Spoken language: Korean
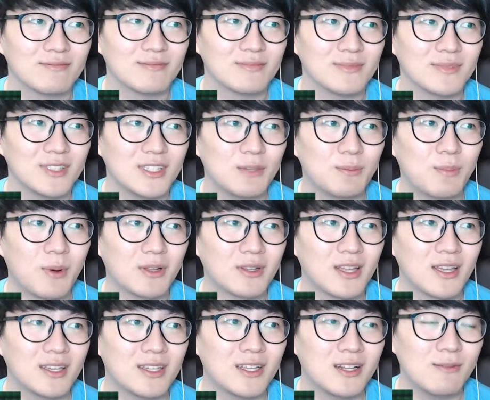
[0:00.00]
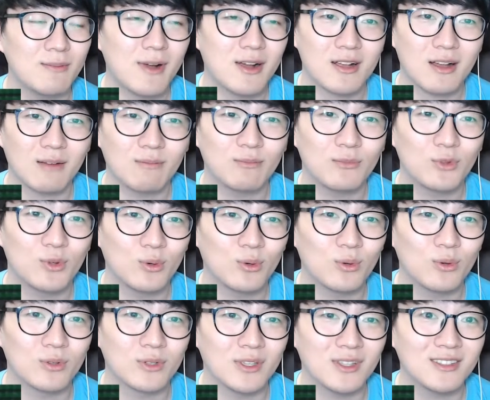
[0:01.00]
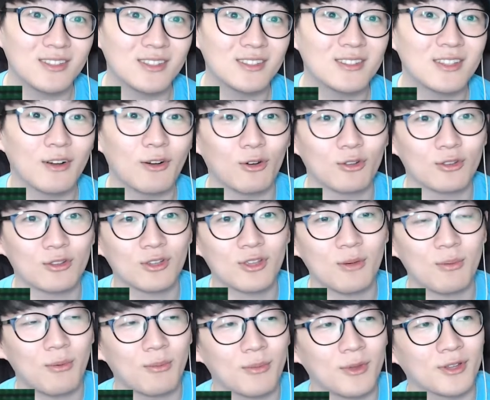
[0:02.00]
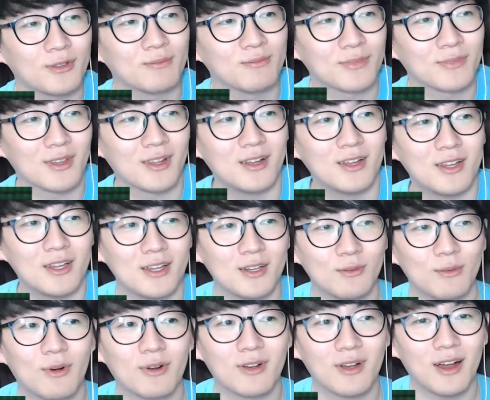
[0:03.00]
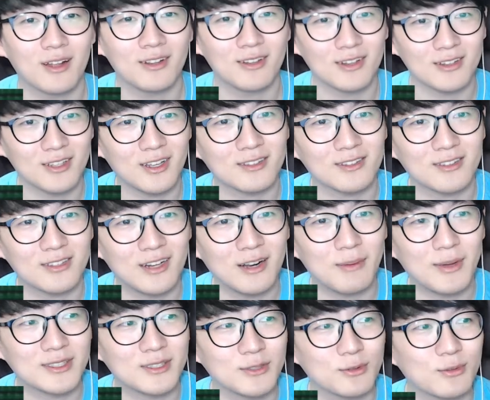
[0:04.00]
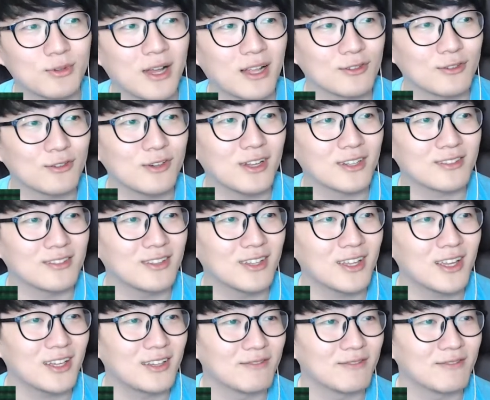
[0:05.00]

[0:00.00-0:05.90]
이번에 힐만 감독이 진짜 어떻게 보면 뭔가 하나 그냥 드라마 쓰고 가는 것 같은데